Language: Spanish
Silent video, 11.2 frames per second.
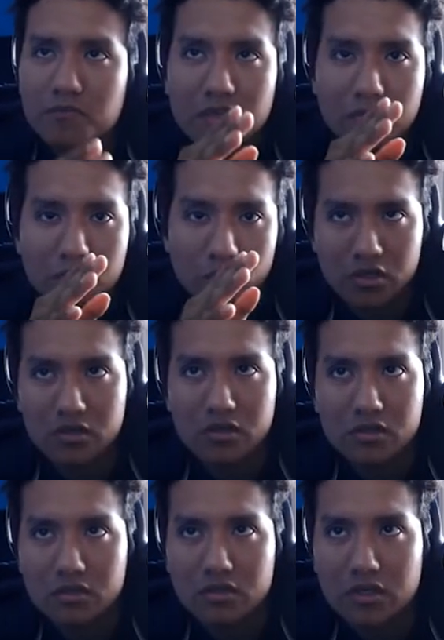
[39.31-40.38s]
voy a
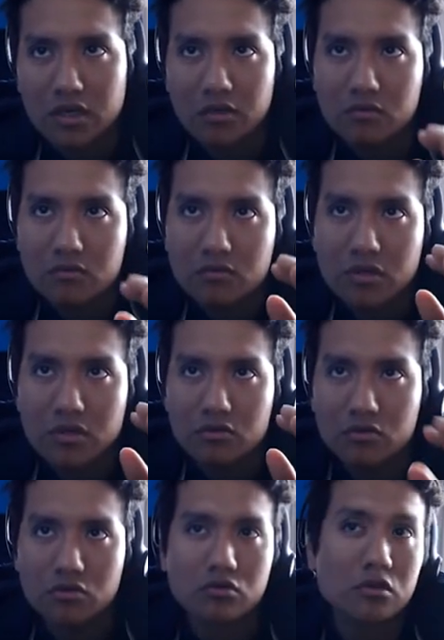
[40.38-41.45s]
decir claro que es
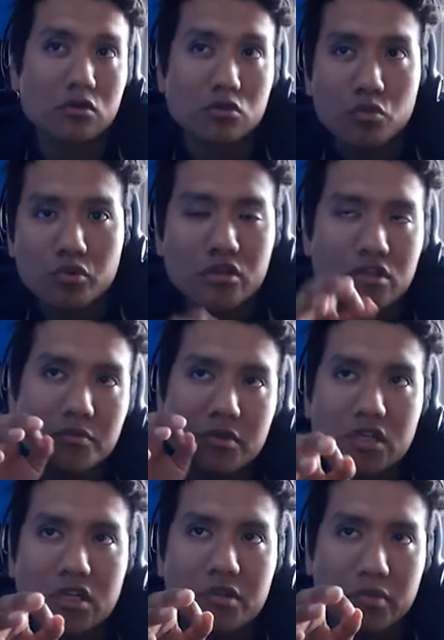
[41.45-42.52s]
800 cupones
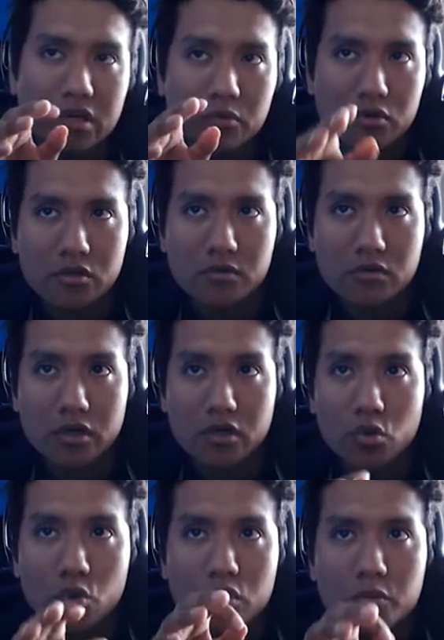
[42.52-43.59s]
especiales para poder desbloquear
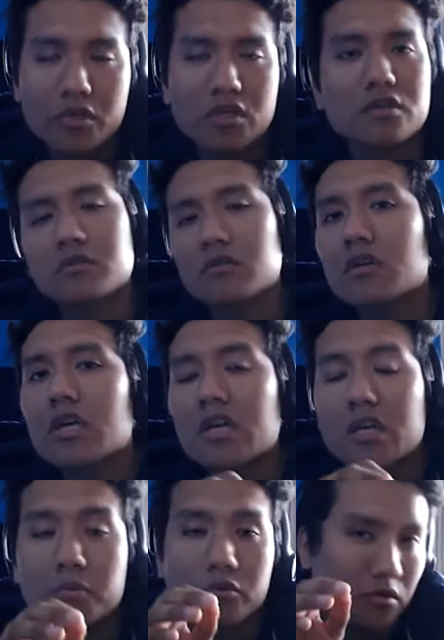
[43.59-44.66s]
una ubicación
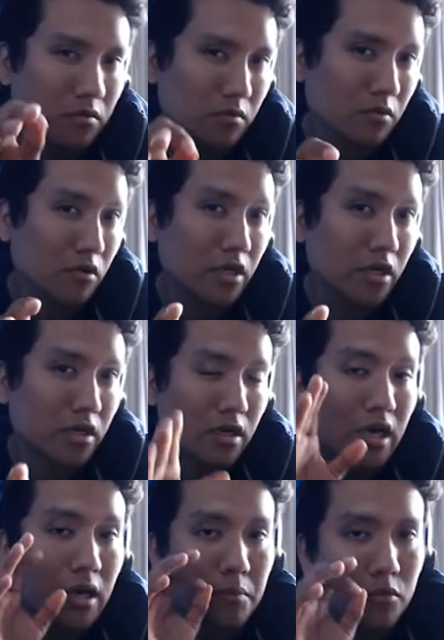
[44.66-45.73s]
y poder desbloquear
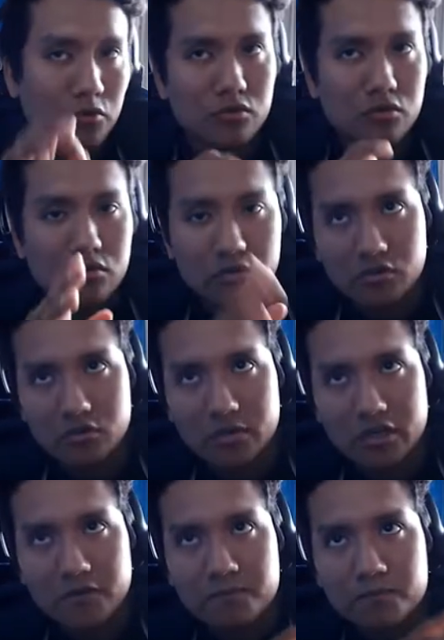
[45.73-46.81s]
a Mewtwo con
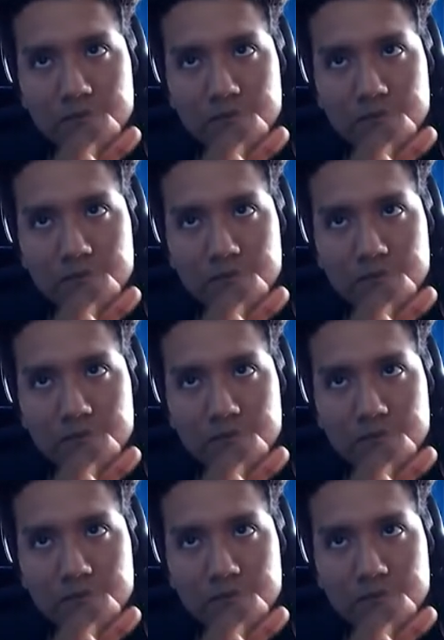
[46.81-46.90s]
Giovanni.